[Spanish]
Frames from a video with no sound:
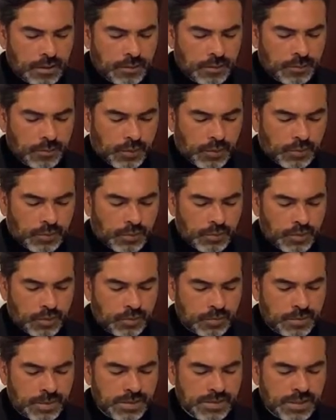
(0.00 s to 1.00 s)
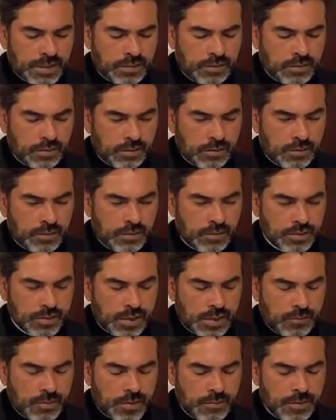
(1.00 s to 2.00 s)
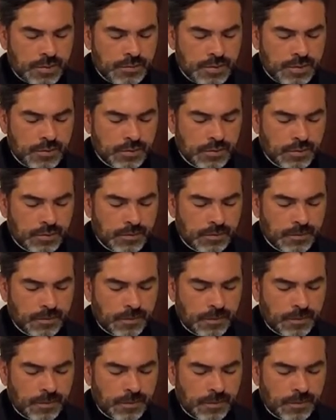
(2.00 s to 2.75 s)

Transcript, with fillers: Por tu nombre, Señor, consérvame vivo.